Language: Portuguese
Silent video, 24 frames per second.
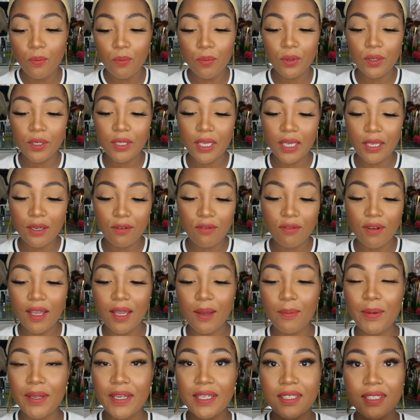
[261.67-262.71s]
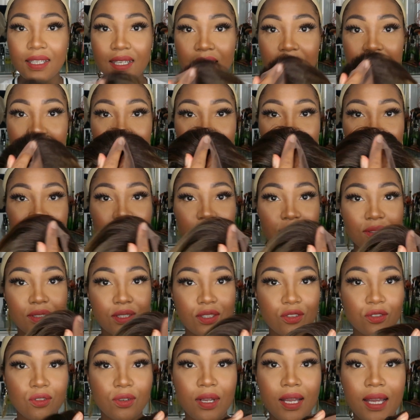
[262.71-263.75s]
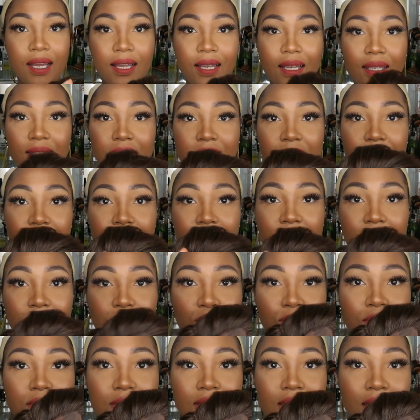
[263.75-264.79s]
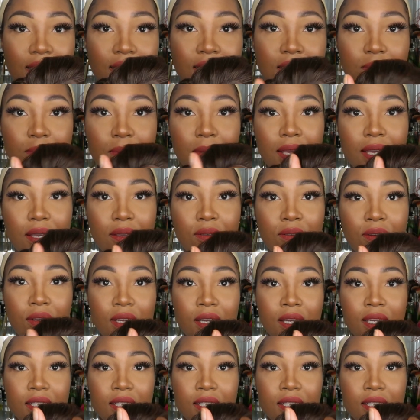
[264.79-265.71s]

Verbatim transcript: porque não vai aparecer nada se você jogar ela é, não quiser esse meio,